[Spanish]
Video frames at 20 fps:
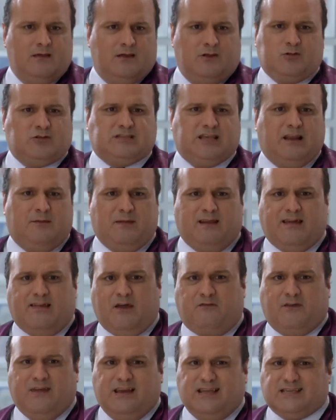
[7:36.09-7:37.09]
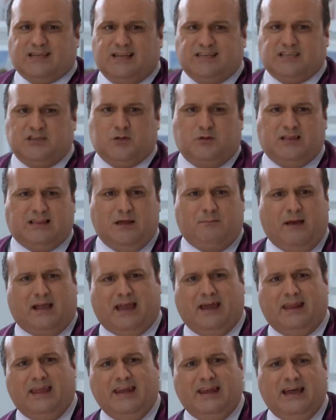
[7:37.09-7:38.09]
No se le ve nada feliz a la señorita
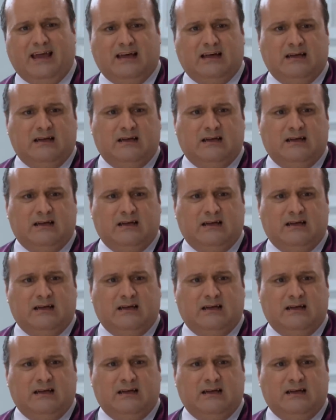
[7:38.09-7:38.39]
Macarena.